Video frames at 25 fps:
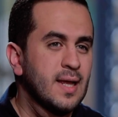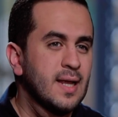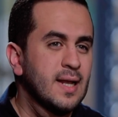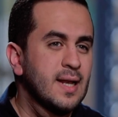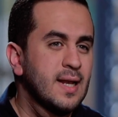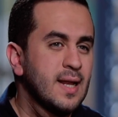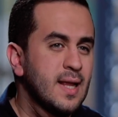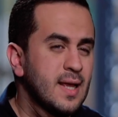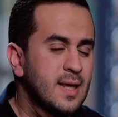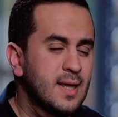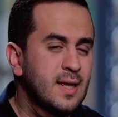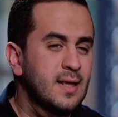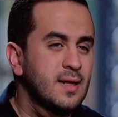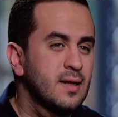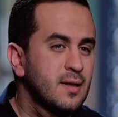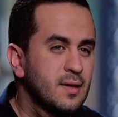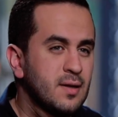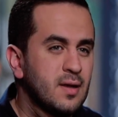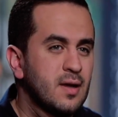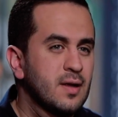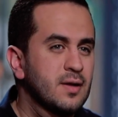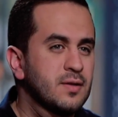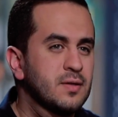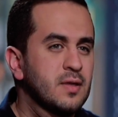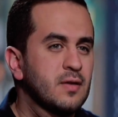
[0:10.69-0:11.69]
لكن
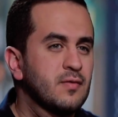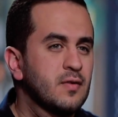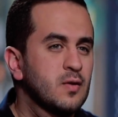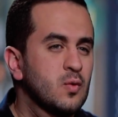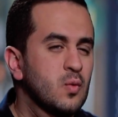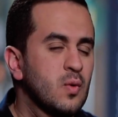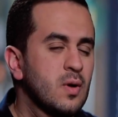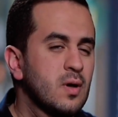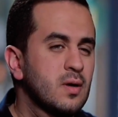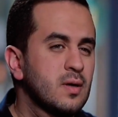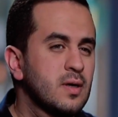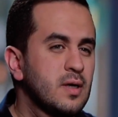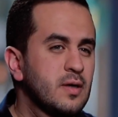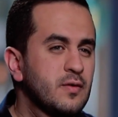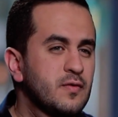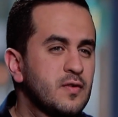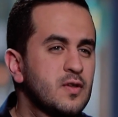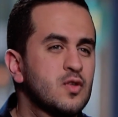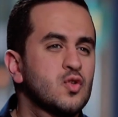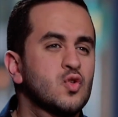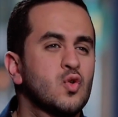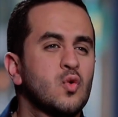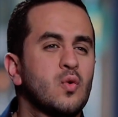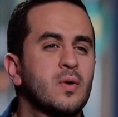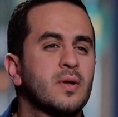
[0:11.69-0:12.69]
النهاردة في الواقع في
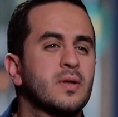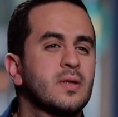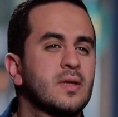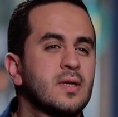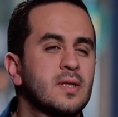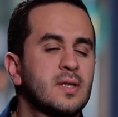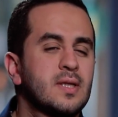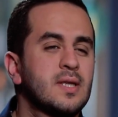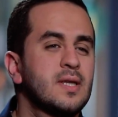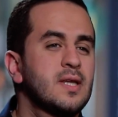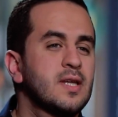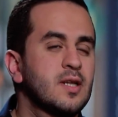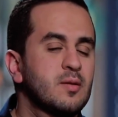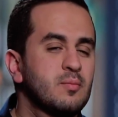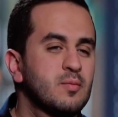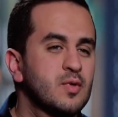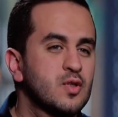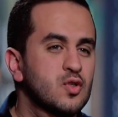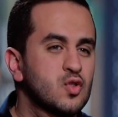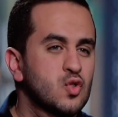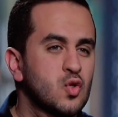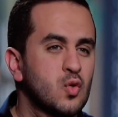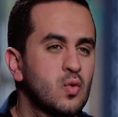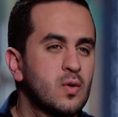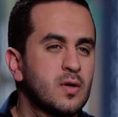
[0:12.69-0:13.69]
صور كتير من
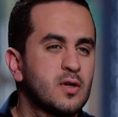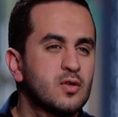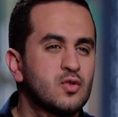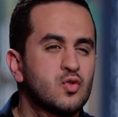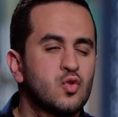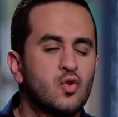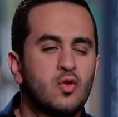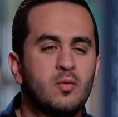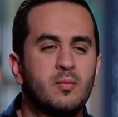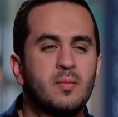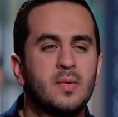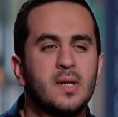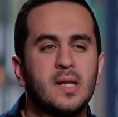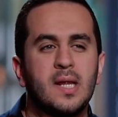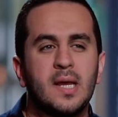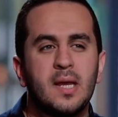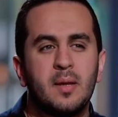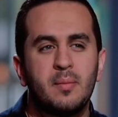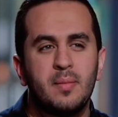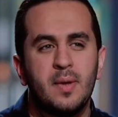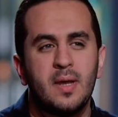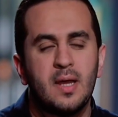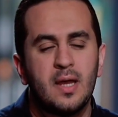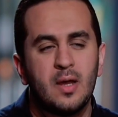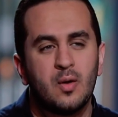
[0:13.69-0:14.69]
صور ظلم
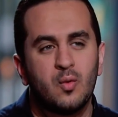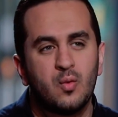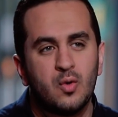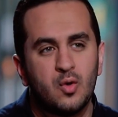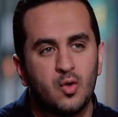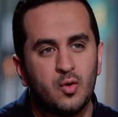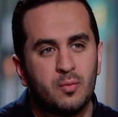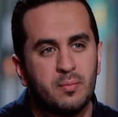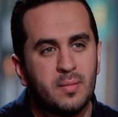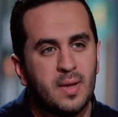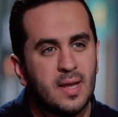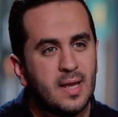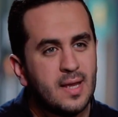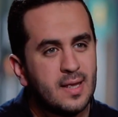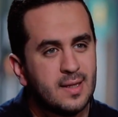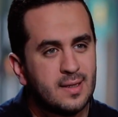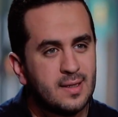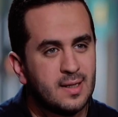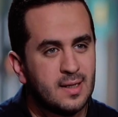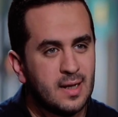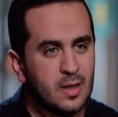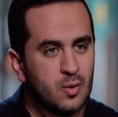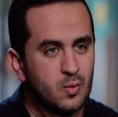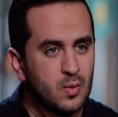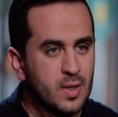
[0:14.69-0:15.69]
الآباء والأمهات
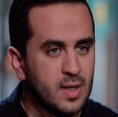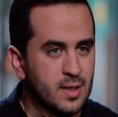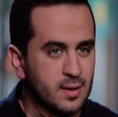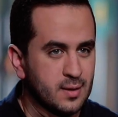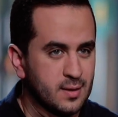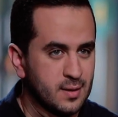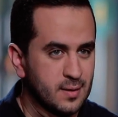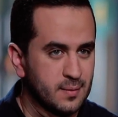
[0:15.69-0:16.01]
للأولاد